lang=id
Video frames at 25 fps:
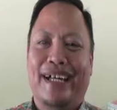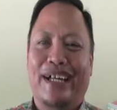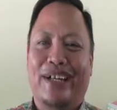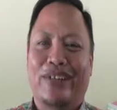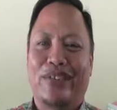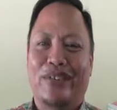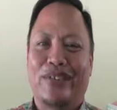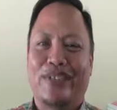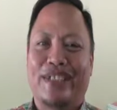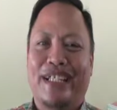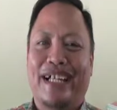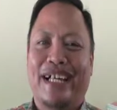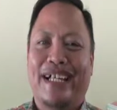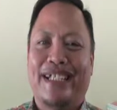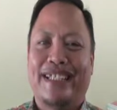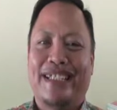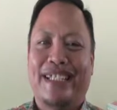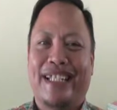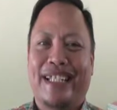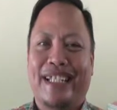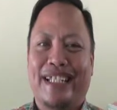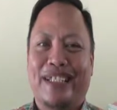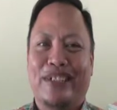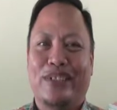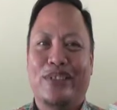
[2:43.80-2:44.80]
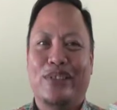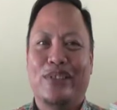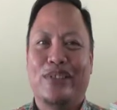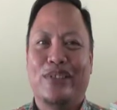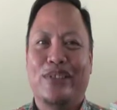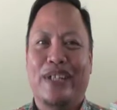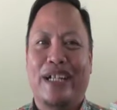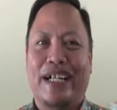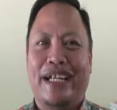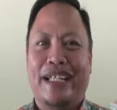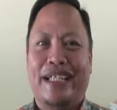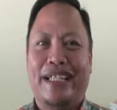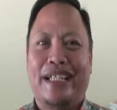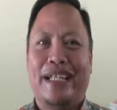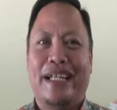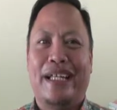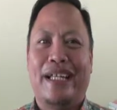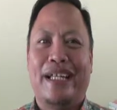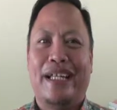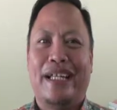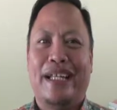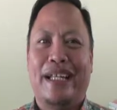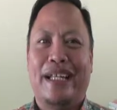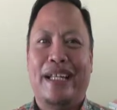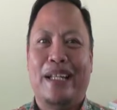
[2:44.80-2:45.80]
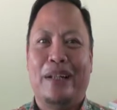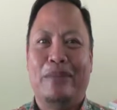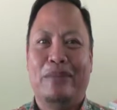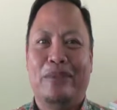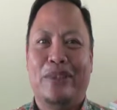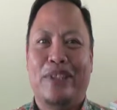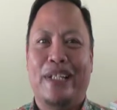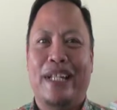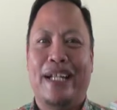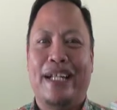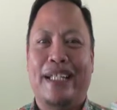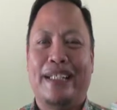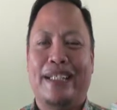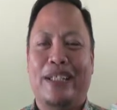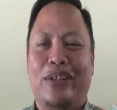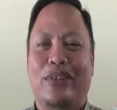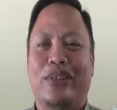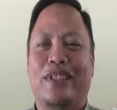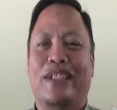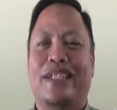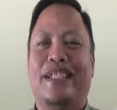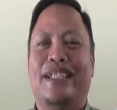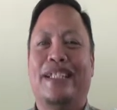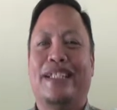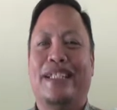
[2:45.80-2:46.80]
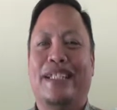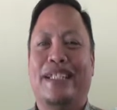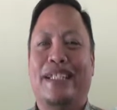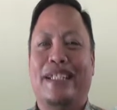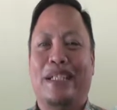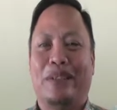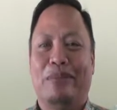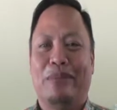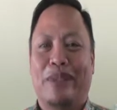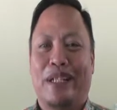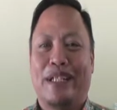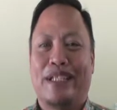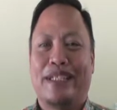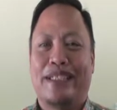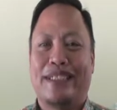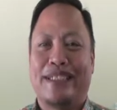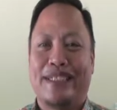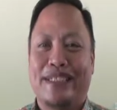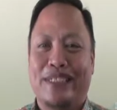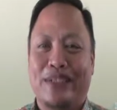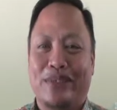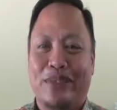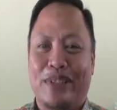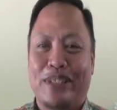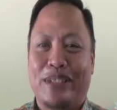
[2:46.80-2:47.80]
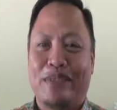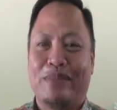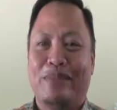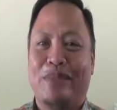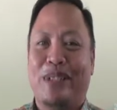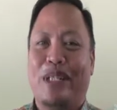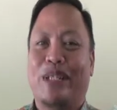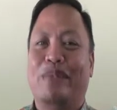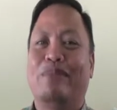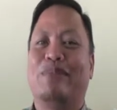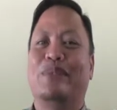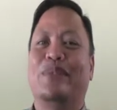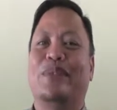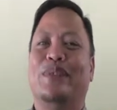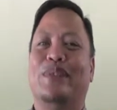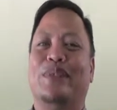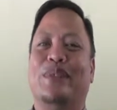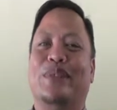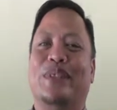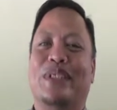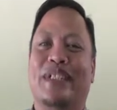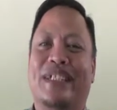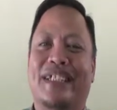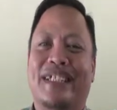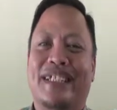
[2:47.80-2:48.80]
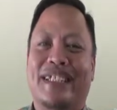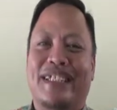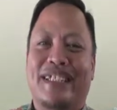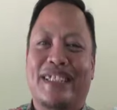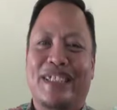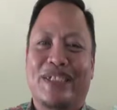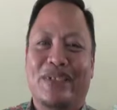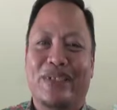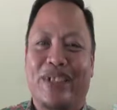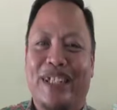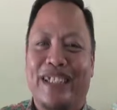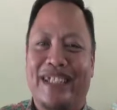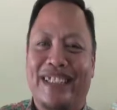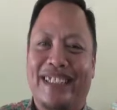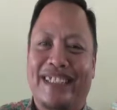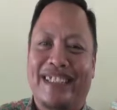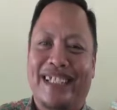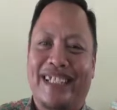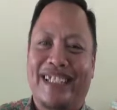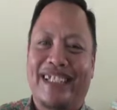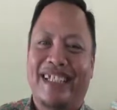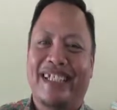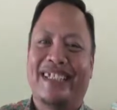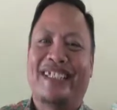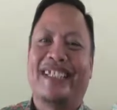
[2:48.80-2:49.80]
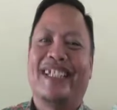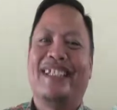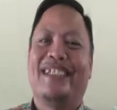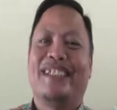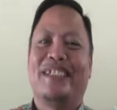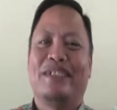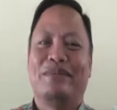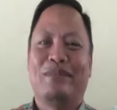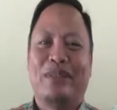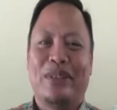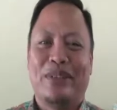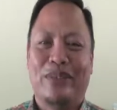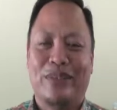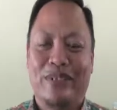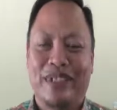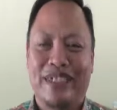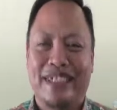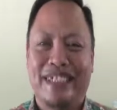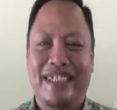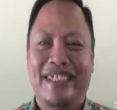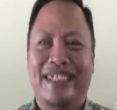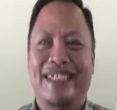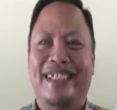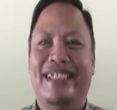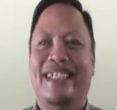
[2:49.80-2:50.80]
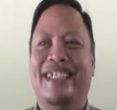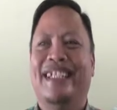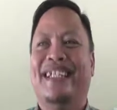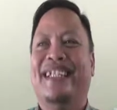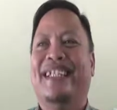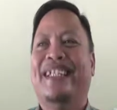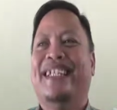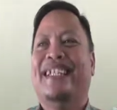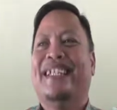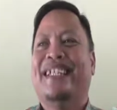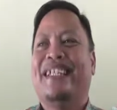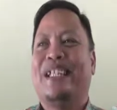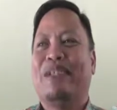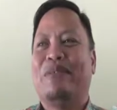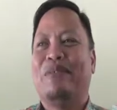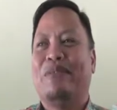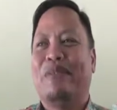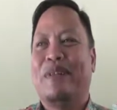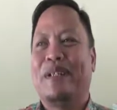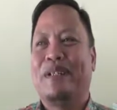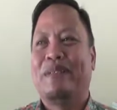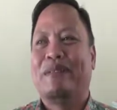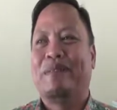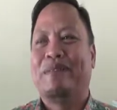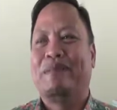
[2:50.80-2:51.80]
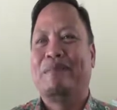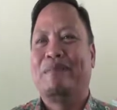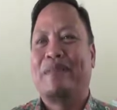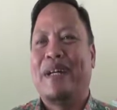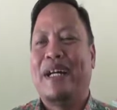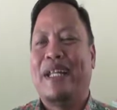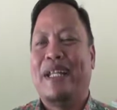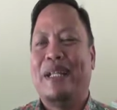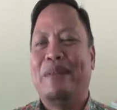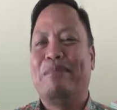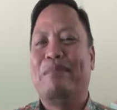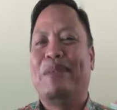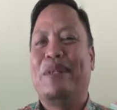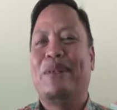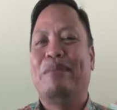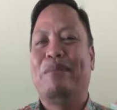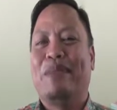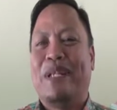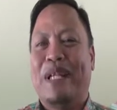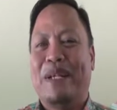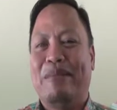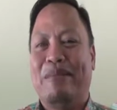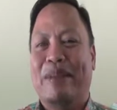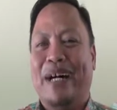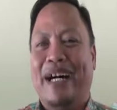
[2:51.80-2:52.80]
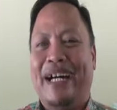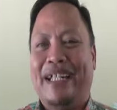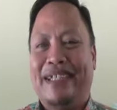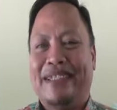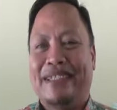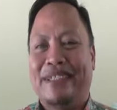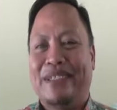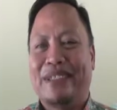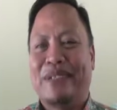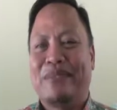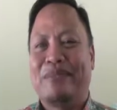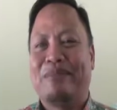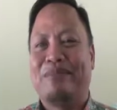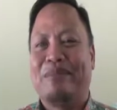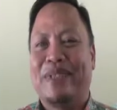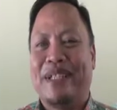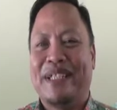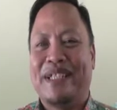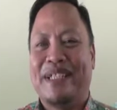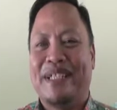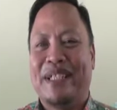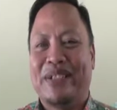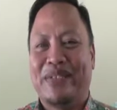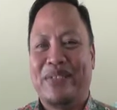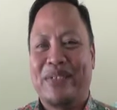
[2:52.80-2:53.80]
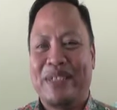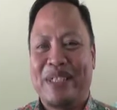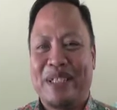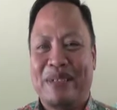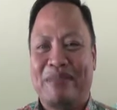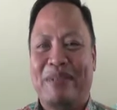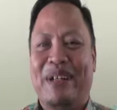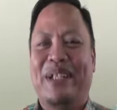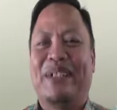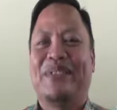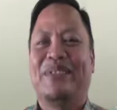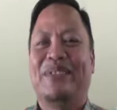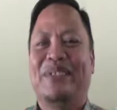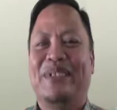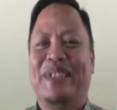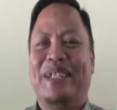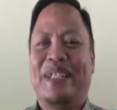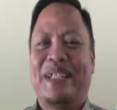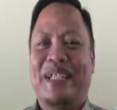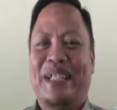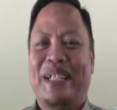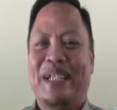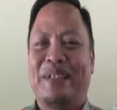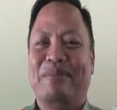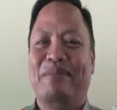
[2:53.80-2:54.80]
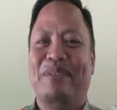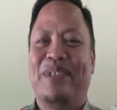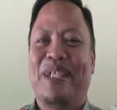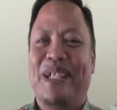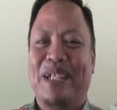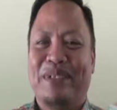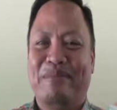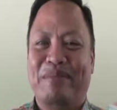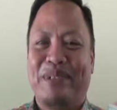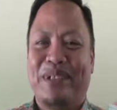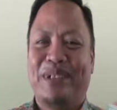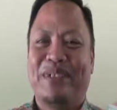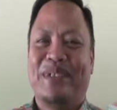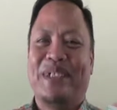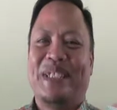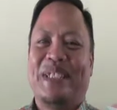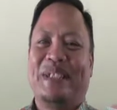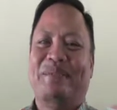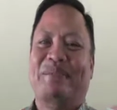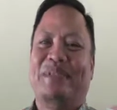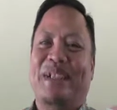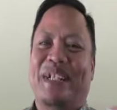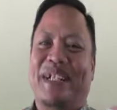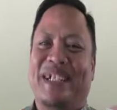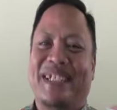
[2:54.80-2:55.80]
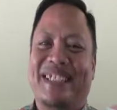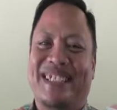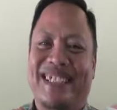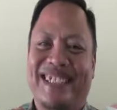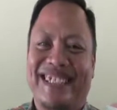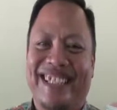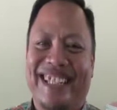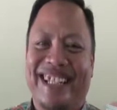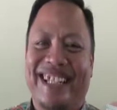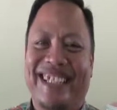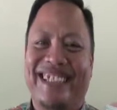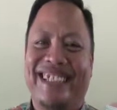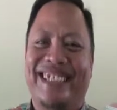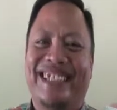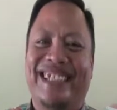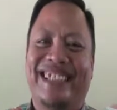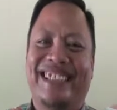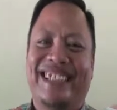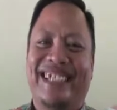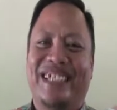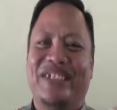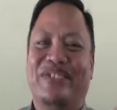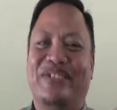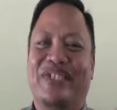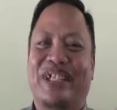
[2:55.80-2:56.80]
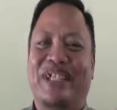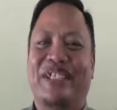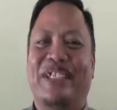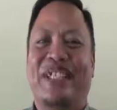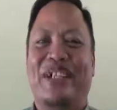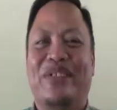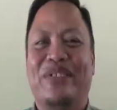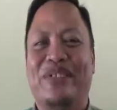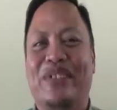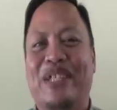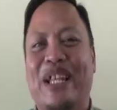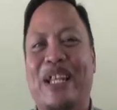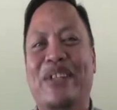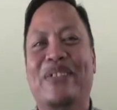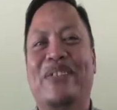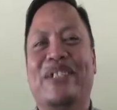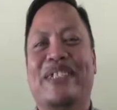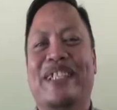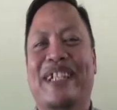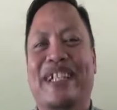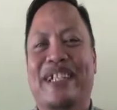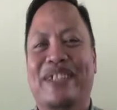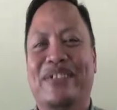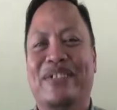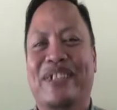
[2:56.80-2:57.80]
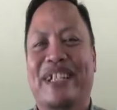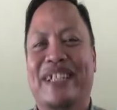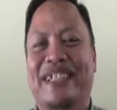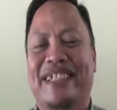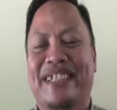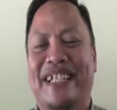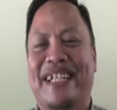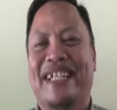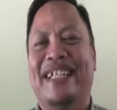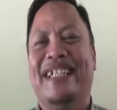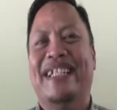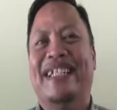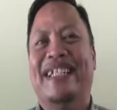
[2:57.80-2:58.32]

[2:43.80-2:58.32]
rusak. Selain itu juga karena alhamdulillah kan tahun ini kita menerima siswa 90 siswa yang kita targetkan terpenuhi. Tapi memang ada perlu penambahan meja kursi baru. Dan iya. alhamdulillah dipenuhi sama jasa raja yang kita ajukan tahun lalu kita ngajukannya